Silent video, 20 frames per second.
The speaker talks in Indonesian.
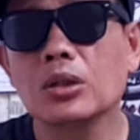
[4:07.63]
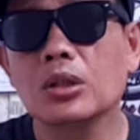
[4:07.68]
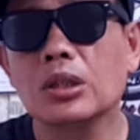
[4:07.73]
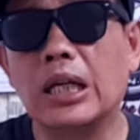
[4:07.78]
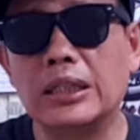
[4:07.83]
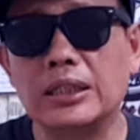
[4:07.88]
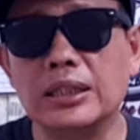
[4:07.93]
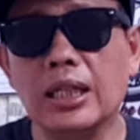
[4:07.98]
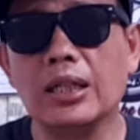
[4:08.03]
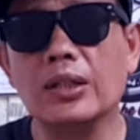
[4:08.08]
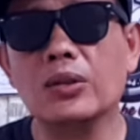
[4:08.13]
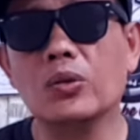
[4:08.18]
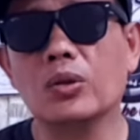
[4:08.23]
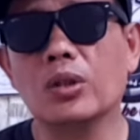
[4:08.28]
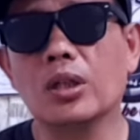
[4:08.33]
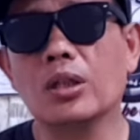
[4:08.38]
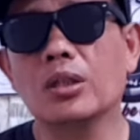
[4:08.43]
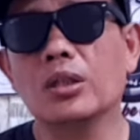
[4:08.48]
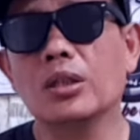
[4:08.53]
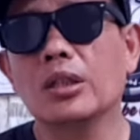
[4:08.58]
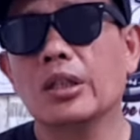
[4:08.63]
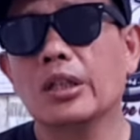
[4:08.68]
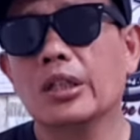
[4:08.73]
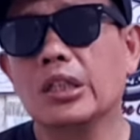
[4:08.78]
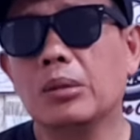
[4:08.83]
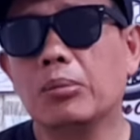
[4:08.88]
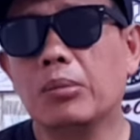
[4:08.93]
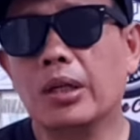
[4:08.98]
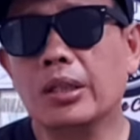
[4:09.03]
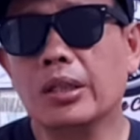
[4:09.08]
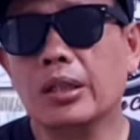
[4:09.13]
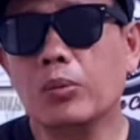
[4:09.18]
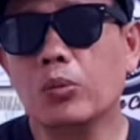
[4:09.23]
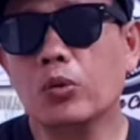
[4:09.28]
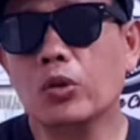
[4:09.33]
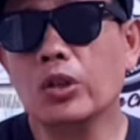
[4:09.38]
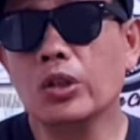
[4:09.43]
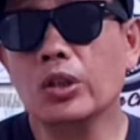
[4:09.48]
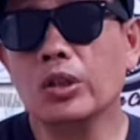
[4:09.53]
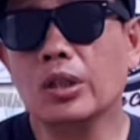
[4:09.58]
rasa gitu kan dimana
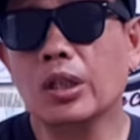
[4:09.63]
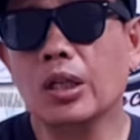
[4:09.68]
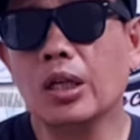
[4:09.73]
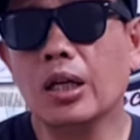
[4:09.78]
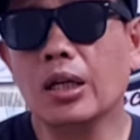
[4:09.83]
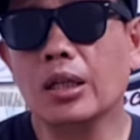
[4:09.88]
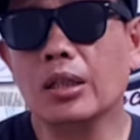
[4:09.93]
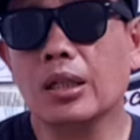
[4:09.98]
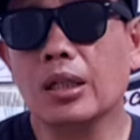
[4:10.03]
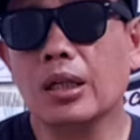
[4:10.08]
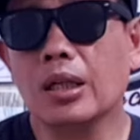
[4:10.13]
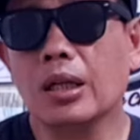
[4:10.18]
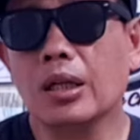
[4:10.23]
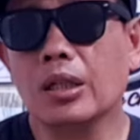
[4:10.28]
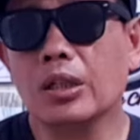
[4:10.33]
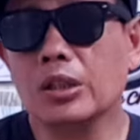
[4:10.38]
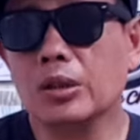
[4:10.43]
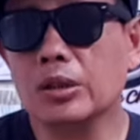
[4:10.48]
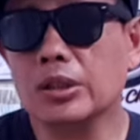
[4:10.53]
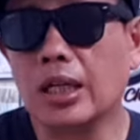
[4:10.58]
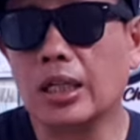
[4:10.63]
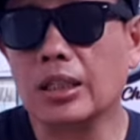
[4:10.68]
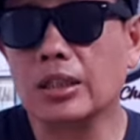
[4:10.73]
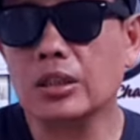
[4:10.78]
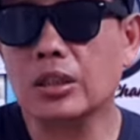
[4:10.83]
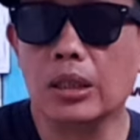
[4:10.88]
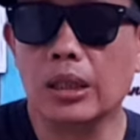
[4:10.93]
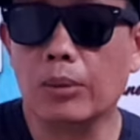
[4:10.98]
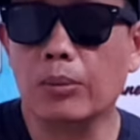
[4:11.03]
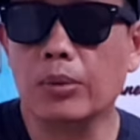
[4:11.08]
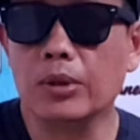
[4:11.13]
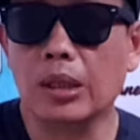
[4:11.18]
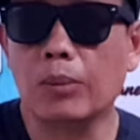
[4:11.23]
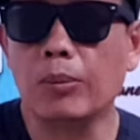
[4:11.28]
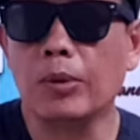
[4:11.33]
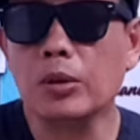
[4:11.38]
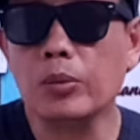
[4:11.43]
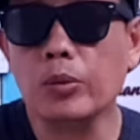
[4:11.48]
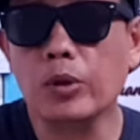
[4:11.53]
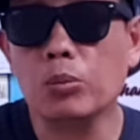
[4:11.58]
mungkin kita ada di saat di leg
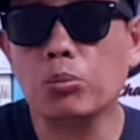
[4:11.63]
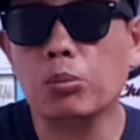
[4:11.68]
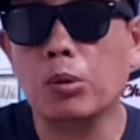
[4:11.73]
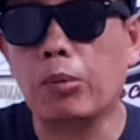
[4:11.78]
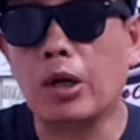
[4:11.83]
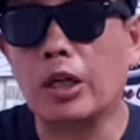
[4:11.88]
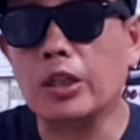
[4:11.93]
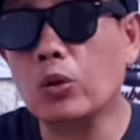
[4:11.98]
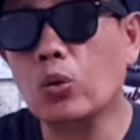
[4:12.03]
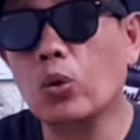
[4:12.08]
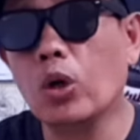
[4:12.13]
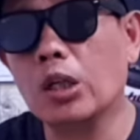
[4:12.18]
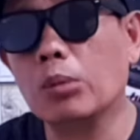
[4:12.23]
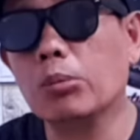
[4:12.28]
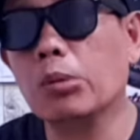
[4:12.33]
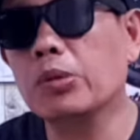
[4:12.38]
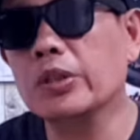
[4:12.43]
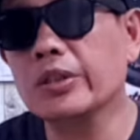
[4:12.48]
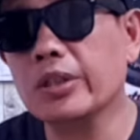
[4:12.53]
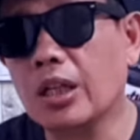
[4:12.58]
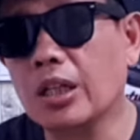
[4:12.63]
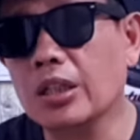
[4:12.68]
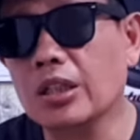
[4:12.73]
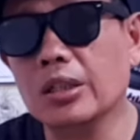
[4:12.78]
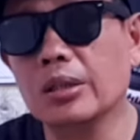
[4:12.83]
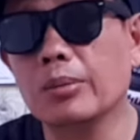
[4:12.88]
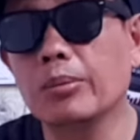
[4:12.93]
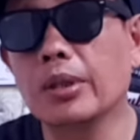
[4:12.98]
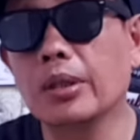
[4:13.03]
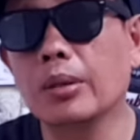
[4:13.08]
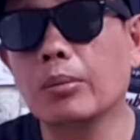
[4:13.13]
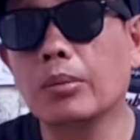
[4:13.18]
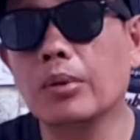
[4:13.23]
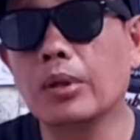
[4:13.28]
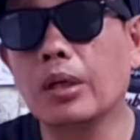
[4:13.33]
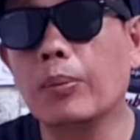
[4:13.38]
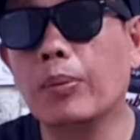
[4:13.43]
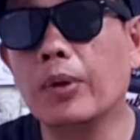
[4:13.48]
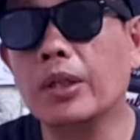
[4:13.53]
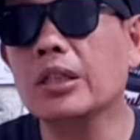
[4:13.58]
pertama tapi kan itu kan lebih besar nanti di
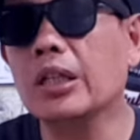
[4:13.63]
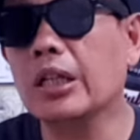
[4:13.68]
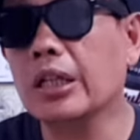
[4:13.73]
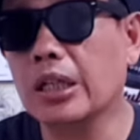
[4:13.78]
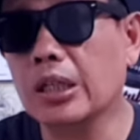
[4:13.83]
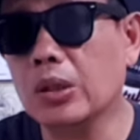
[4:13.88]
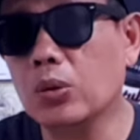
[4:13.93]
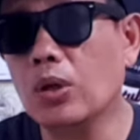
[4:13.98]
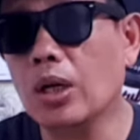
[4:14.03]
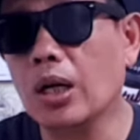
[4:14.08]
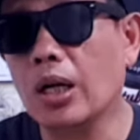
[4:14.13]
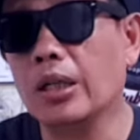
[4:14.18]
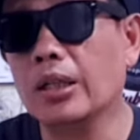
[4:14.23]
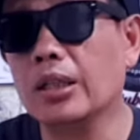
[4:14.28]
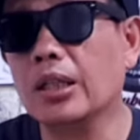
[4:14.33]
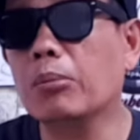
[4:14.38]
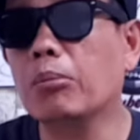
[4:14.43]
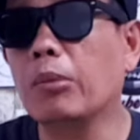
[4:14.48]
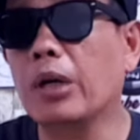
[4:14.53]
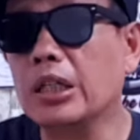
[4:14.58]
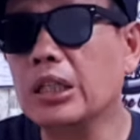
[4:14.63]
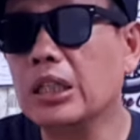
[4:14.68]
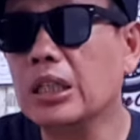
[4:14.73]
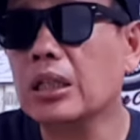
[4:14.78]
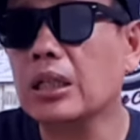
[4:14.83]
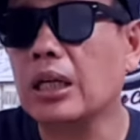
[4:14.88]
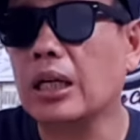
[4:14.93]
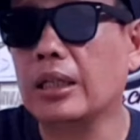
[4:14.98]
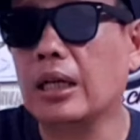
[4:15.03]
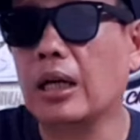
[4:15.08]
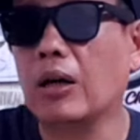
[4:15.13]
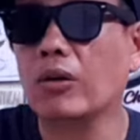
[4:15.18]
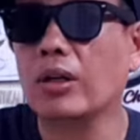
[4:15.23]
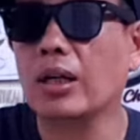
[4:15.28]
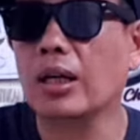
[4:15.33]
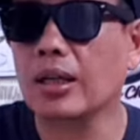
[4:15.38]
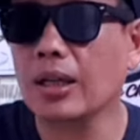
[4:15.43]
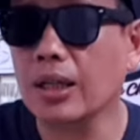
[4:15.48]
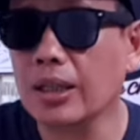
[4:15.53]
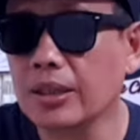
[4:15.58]
apa di leg kedua karena kan main di kandang
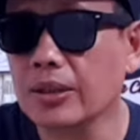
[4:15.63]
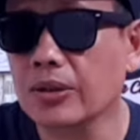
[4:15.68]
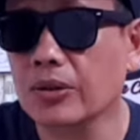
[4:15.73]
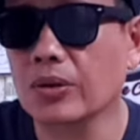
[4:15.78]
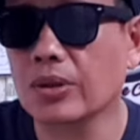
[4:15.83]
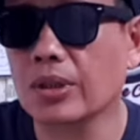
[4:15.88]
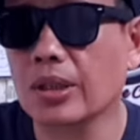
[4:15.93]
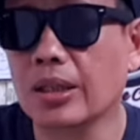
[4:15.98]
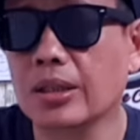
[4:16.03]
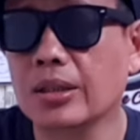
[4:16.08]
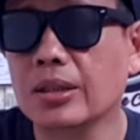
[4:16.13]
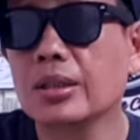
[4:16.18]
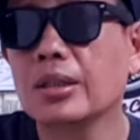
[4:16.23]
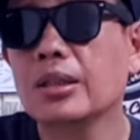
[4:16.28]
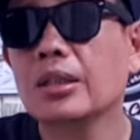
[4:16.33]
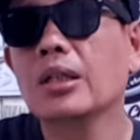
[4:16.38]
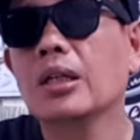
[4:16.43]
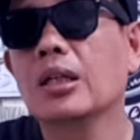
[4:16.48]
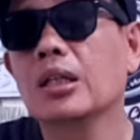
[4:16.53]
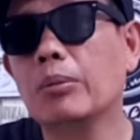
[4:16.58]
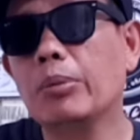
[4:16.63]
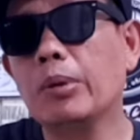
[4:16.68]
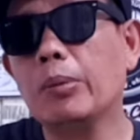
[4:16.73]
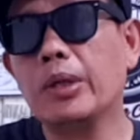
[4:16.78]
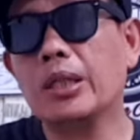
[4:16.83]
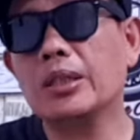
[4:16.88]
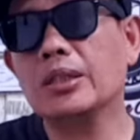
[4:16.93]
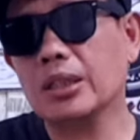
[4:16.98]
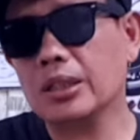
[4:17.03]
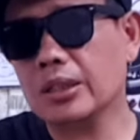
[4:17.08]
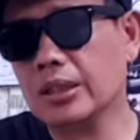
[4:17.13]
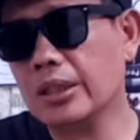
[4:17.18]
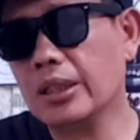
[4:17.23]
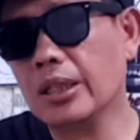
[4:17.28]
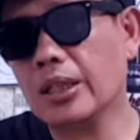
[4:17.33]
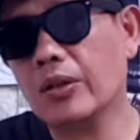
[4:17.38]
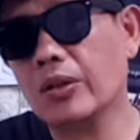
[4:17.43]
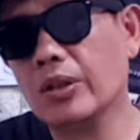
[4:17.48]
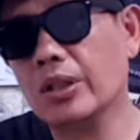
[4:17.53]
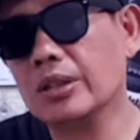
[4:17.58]
orang lain gitu kan tapi beda
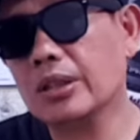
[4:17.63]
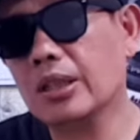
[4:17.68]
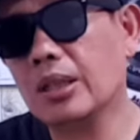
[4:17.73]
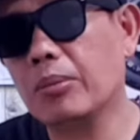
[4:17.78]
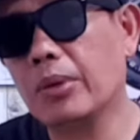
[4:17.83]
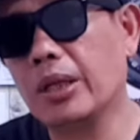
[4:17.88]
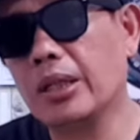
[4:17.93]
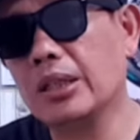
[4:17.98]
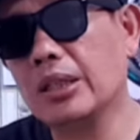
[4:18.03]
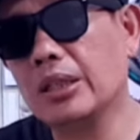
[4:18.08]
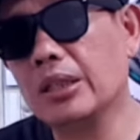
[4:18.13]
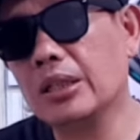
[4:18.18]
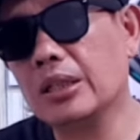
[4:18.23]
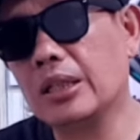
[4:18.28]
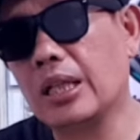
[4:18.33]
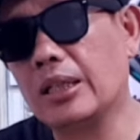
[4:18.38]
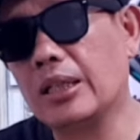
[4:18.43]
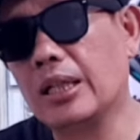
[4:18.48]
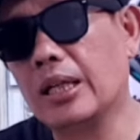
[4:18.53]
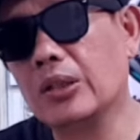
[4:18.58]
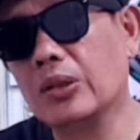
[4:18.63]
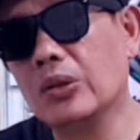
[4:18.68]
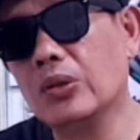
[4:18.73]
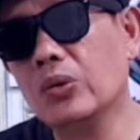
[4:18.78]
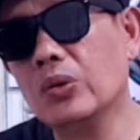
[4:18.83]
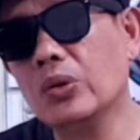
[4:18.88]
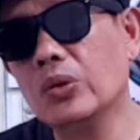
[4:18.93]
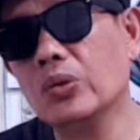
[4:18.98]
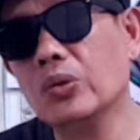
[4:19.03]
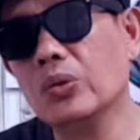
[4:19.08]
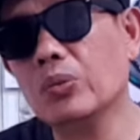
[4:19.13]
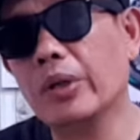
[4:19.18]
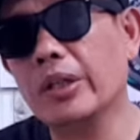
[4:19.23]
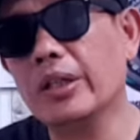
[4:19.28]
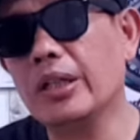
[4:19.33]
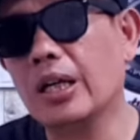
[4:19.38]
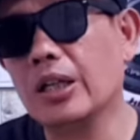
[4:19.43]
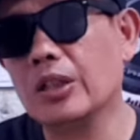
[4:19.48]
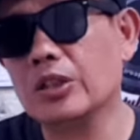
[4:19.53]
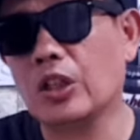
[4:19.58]
ceritanya kalau kita main tandang dulu itu
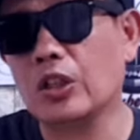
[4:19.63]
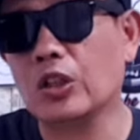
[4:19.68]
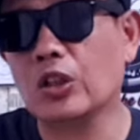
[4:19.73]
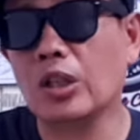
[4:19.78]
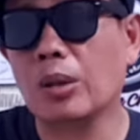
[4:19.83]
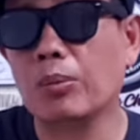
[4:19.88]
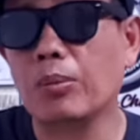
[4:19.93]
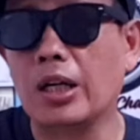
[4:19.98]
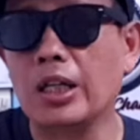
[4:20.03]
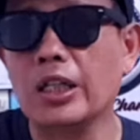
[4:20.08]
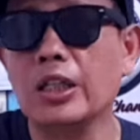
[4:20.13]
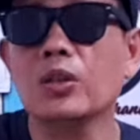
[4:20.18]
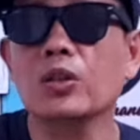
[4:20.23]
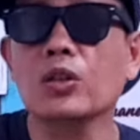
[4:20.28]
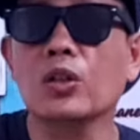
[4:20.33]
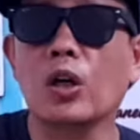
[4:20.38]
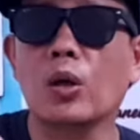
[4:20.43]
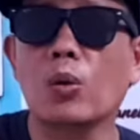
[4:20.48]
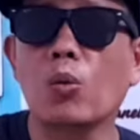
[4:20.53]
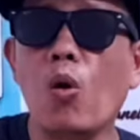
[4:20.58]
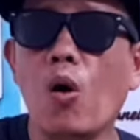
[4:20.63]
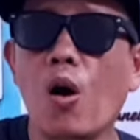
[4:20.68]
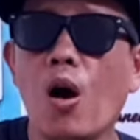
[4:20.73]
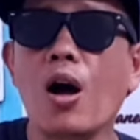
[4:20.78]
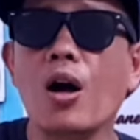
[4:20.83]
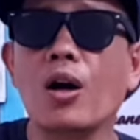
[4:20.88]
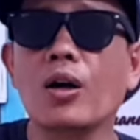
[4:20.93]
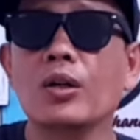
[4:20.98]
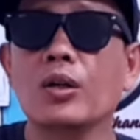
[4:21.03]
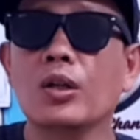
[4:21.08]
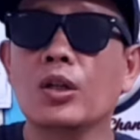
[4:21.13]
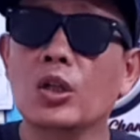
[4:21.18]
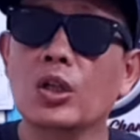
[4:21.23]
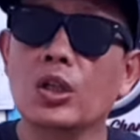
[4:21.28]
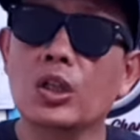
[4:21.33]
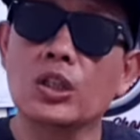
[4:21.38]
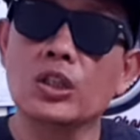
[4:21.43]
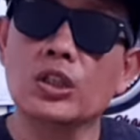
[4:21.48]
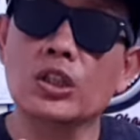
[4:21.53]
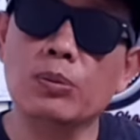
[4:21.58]
beda saat kita balik dengan wah
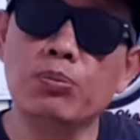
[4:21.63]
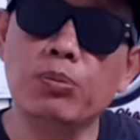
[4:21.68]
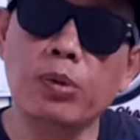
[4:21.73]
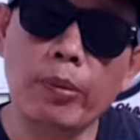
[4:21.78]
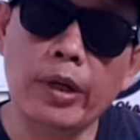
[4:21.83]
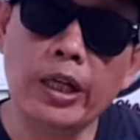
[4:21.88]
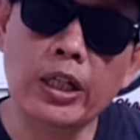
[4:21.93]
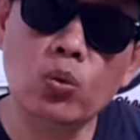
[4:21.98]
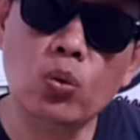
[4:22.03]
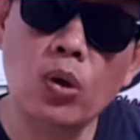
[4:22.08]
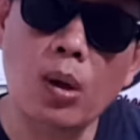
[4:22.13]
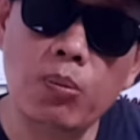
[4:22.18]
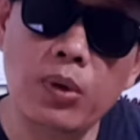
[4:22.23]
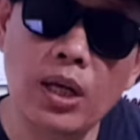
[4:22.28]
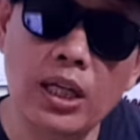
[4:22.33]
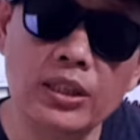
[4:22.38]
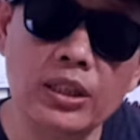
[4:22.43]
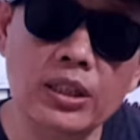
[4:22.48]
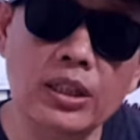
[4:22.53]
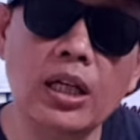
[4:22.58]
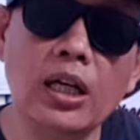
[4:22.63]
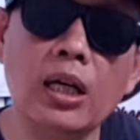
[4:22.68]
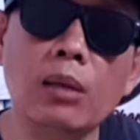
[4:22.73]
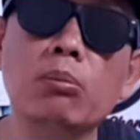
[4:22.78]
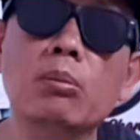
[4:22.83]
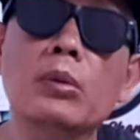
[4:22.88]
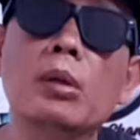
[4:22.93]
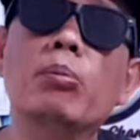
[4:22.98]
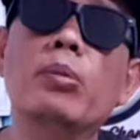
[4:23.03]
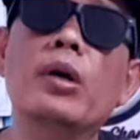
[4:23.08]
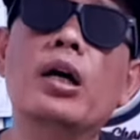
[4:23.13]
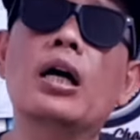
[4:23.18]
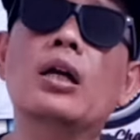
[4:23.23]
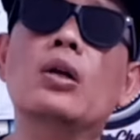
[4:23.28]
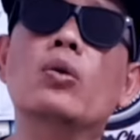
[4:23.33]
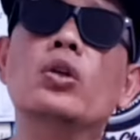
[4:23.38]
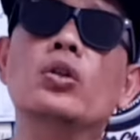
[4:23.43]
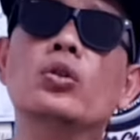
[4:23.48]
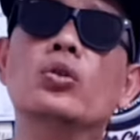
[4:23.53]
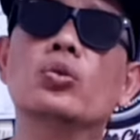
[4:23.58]
si pemain 12 ini akan
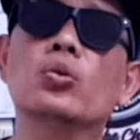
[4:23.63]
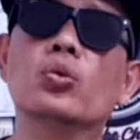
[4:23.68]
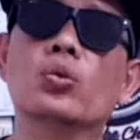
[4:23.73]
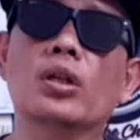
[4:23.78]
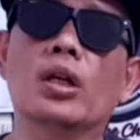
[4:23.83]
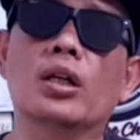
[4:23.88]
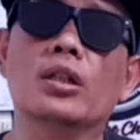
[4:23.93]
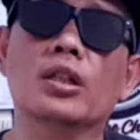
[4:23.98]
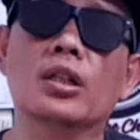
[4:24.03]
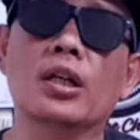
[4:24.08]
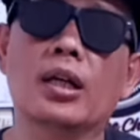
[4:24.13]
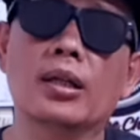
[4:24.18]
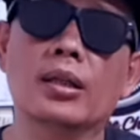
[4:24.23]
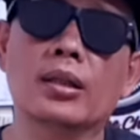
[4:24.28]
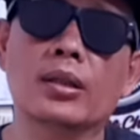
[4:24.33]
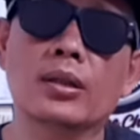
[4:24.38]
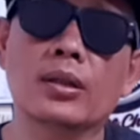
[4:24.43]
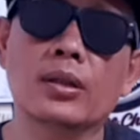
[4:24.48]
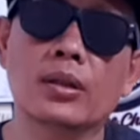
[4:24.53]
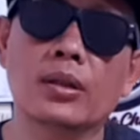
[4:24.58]
mempengaruhi justru ya dengan